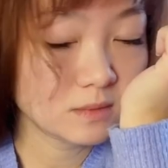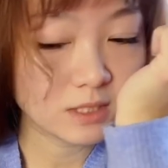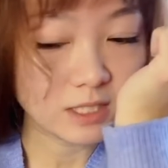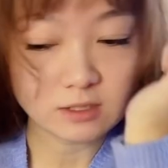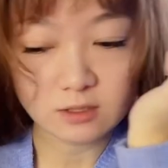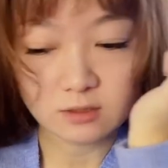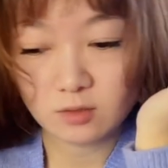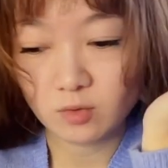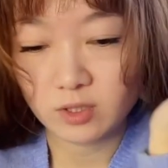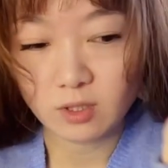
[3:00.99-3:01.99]
那这支的
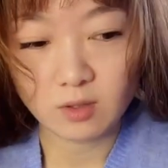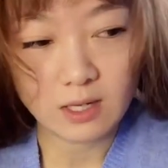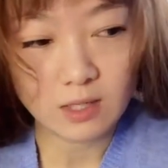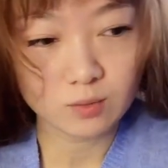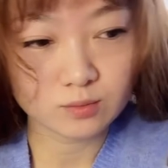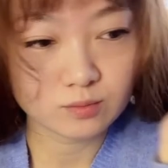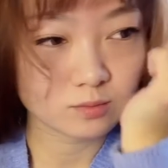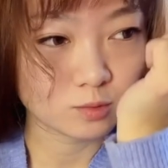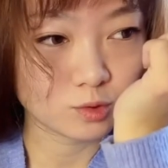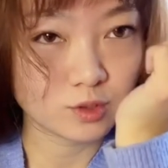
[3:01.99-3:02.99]
味道的话，
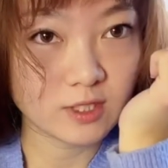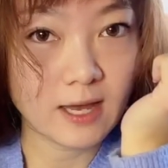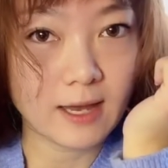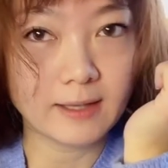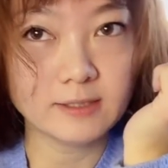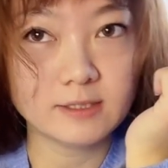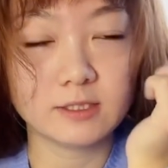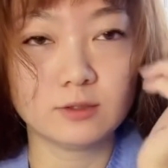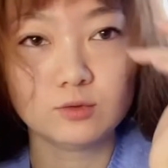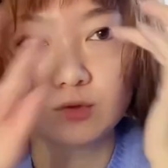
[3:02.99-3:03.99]
嗯，我觉得还
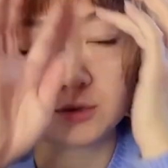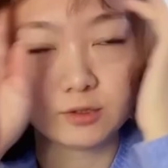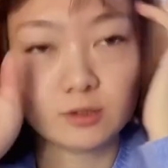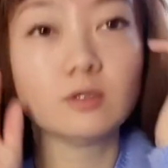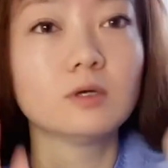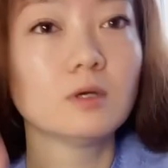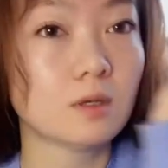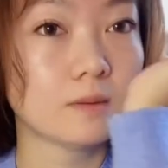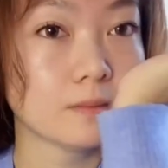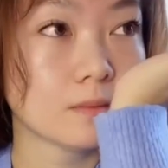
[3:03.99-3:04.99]
行。就是
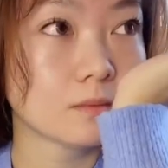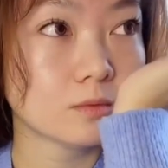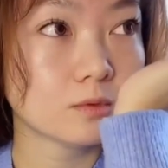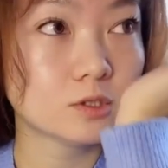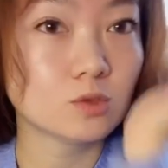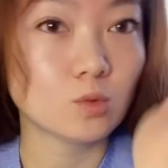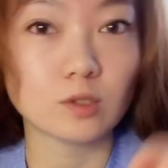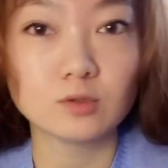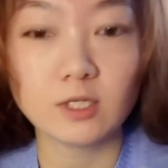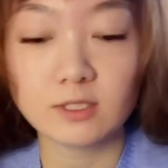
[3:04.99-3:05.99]
是我
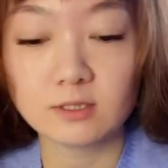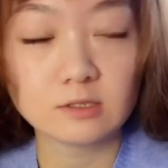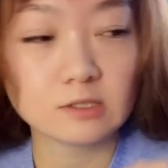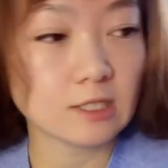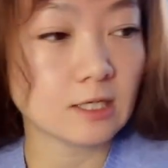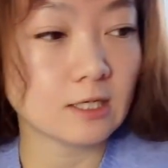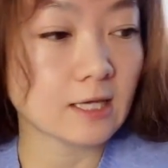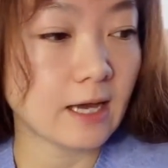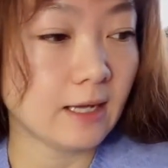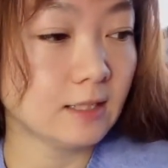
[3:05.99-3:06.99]
最这个
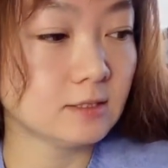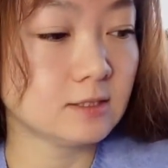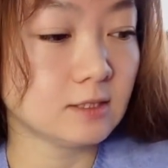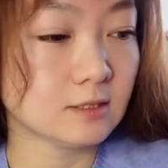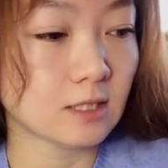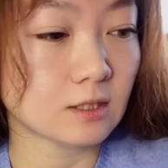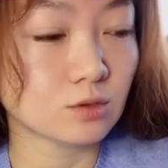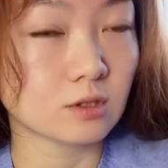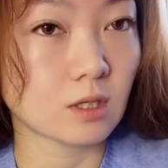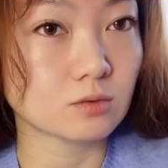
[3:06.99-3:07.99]
开了这几个香
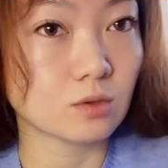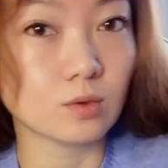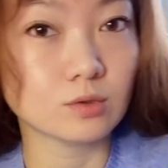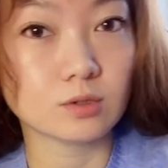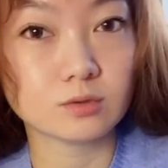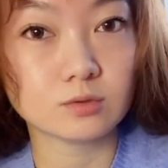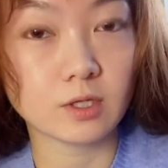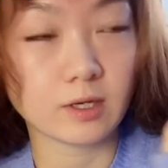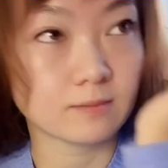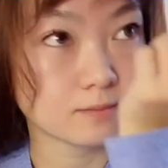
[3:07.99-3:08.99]
水当中，我觉得
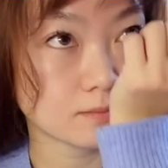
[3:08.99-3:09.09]
最。